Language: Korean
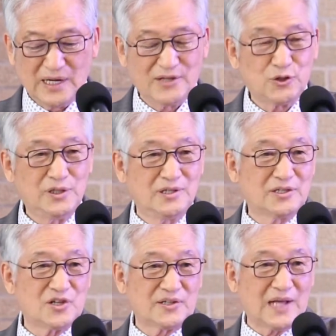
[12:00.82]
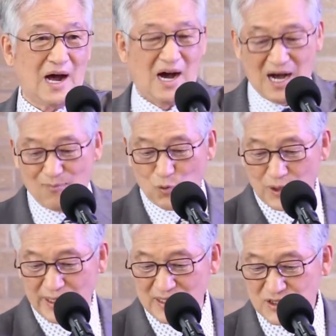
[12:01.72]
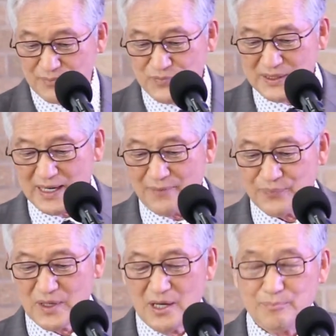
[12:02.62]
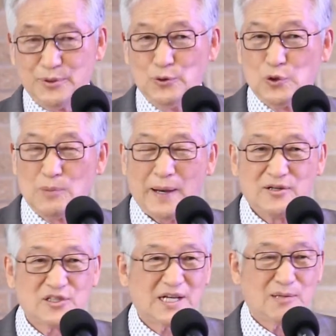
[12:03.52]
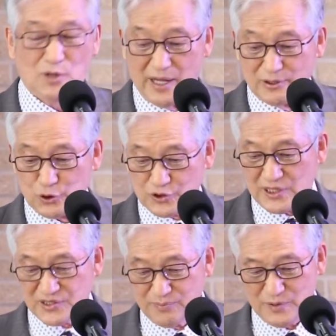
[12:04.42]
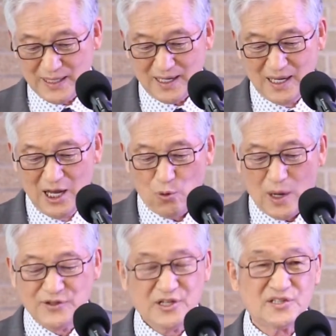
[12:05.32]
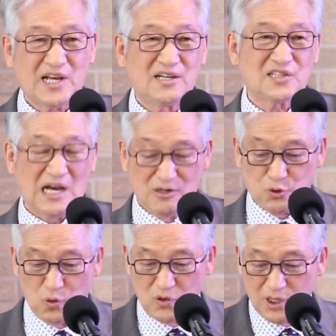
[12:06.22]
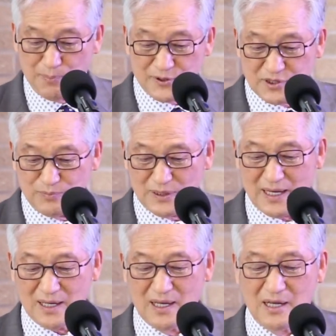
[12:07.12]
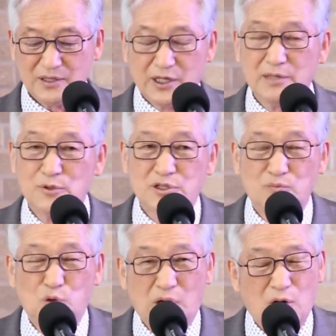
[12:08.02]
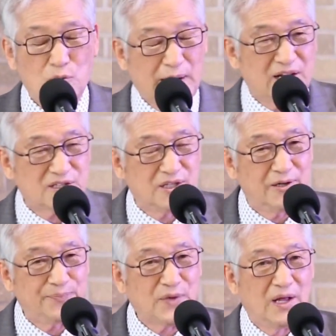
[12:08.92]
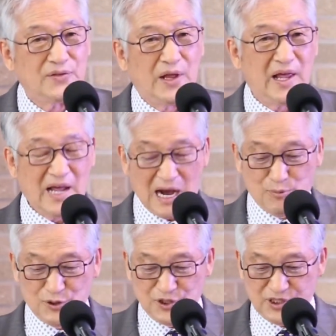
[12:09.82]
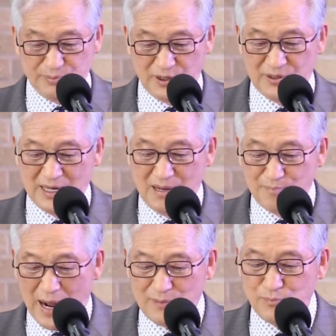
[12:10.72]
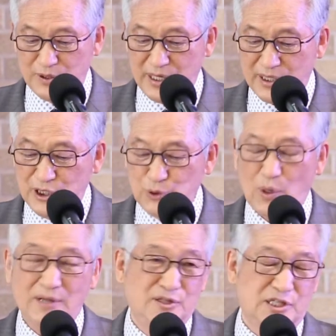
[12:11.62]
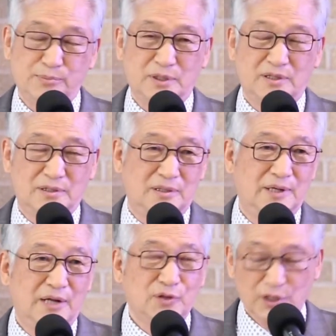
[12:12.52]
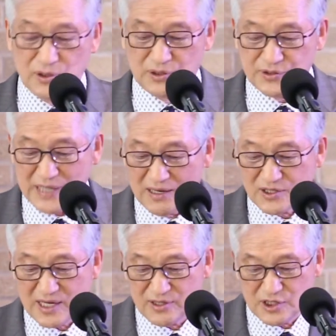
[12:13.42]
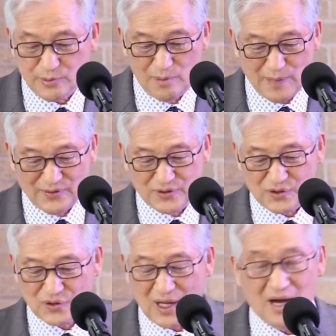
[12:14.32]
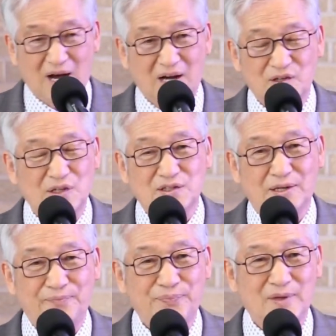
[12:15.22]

가지고 이런 것을 다 몰아냈습니다. 비둘기 파는 사람을 내어 쫓았습니다. 환전상의 상을 둘러 엎었습니다. 그러면서 뭐라고 말했어요? 내 아버지 집은 만민의 기도하는 집이거늘 너희는 장사하는 집을 만들었다. 그랬어요.